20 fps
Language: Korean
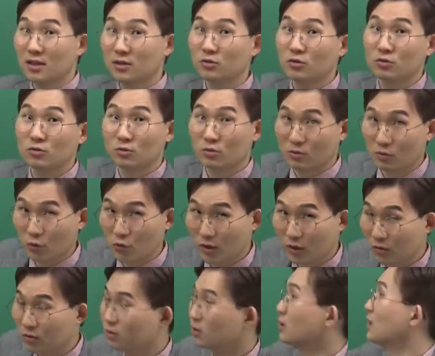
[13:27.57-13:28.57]
단원으로
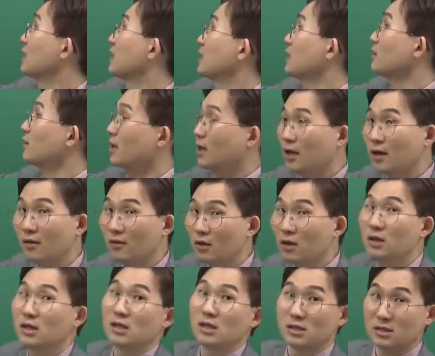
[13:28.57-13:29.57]
그대로 들어가게 돼.
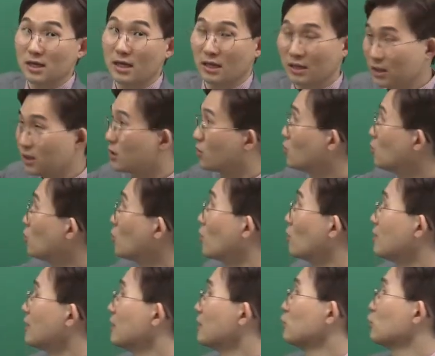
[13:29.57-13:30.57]
자,
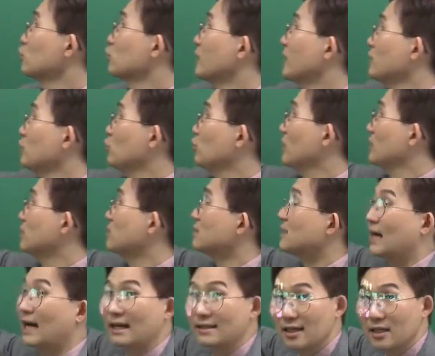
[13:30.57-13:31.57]
그리고 수학 2에서
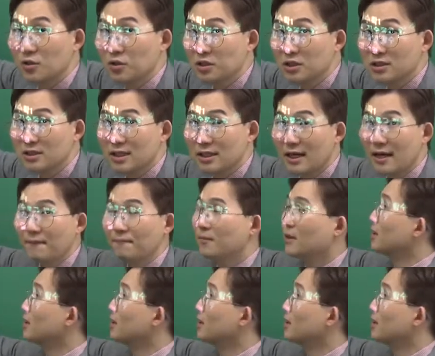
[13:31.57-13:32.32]
4단원 있잖아?